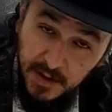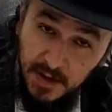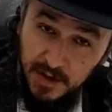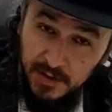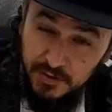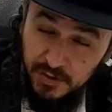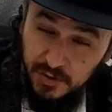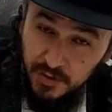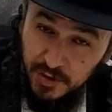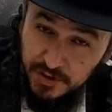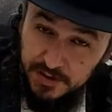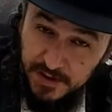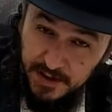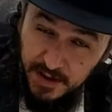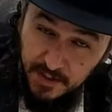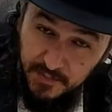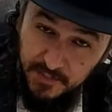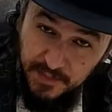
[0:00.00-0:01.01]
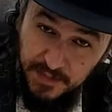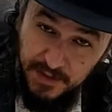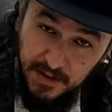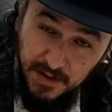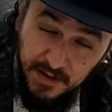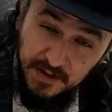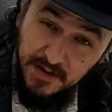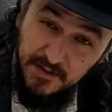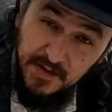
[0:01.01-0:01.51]
47.
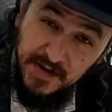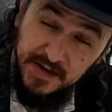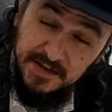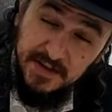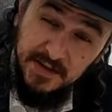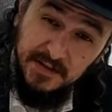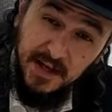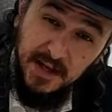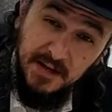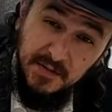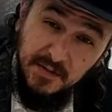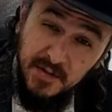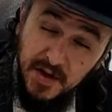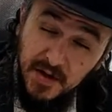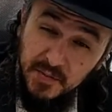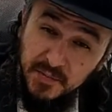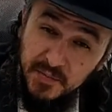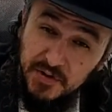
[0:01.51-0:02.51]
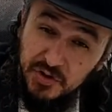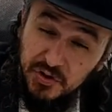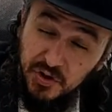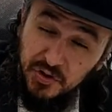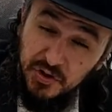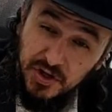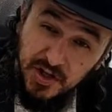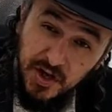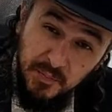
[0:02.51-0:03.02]
Говорится так, мы
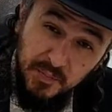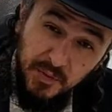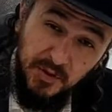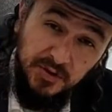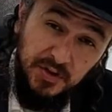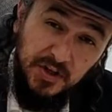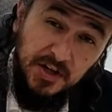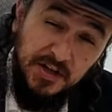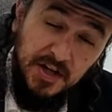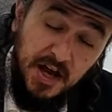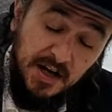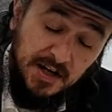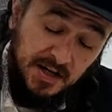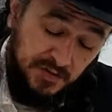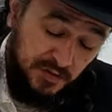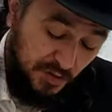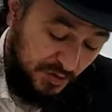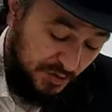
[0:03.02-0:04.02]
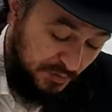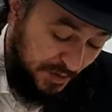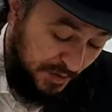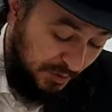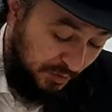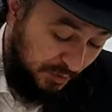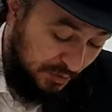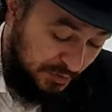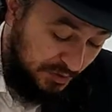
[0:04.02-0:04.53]
что не работали на Акадош
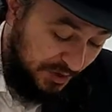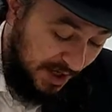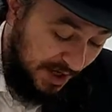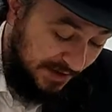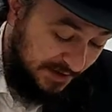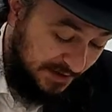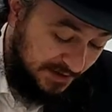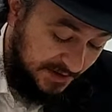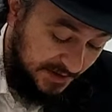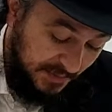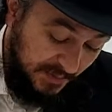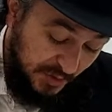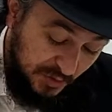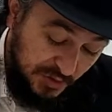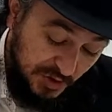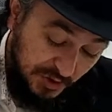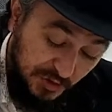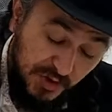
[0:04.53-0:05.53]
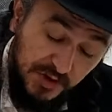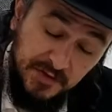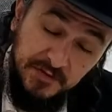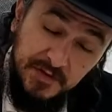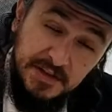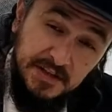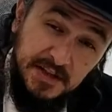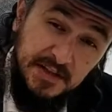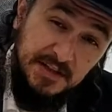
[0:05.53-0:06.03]
Бараху с радости, мы уже до
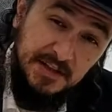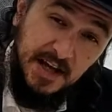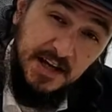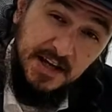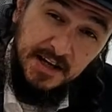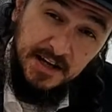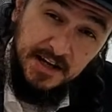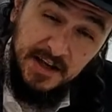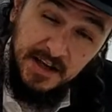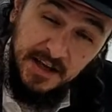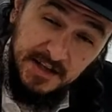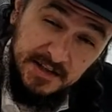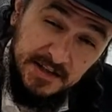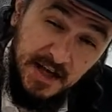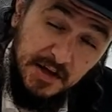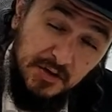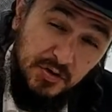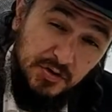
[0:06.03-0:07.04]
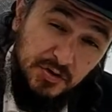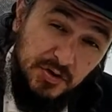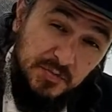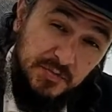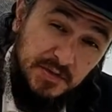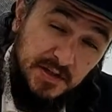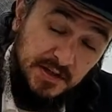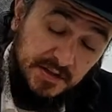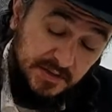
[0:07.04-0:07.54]
этого сказали, и с
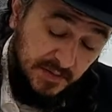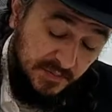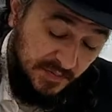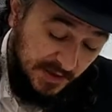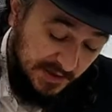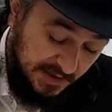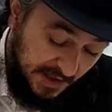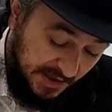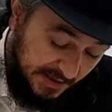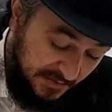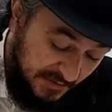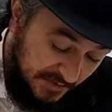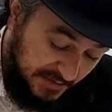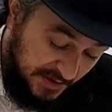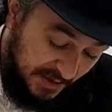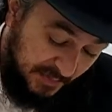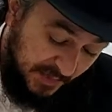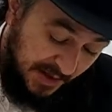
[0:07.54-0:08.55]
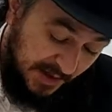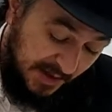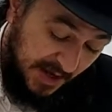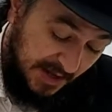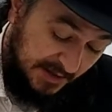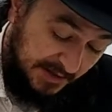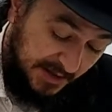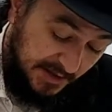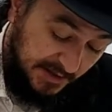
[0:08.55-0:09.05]
хорошим сердцем. Из-за этого все
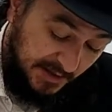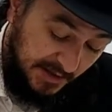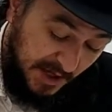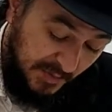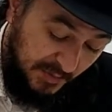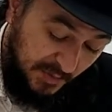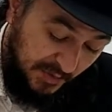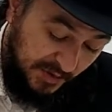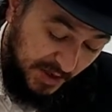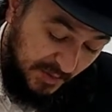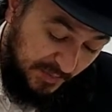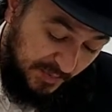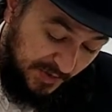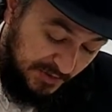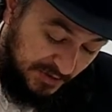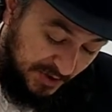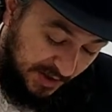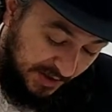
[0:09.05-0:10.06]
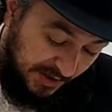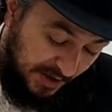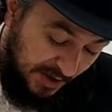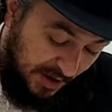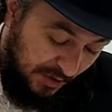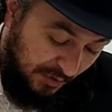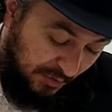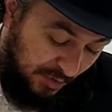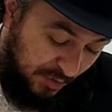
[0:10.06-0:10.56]
проклятия, не дай Бог, к нам пришли.
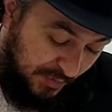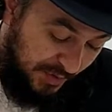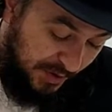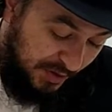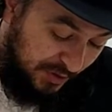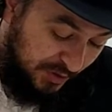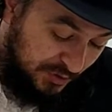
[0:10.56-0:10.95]
Убери